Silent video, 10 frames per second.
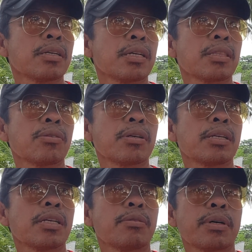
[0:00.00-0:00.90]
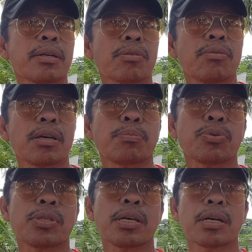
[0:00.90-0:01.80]
ito hindi naman kulay
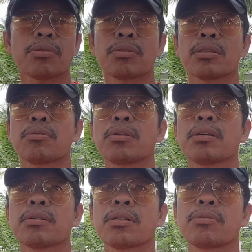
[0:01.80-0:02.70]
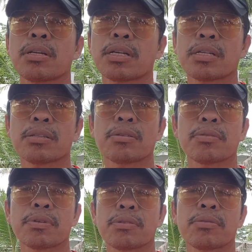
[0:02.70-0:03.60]
puti ang ano dito yung ano nila dito
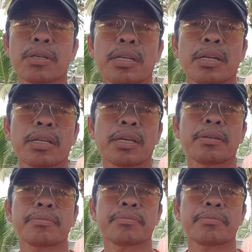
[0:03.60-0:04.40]
pero okay na rin yan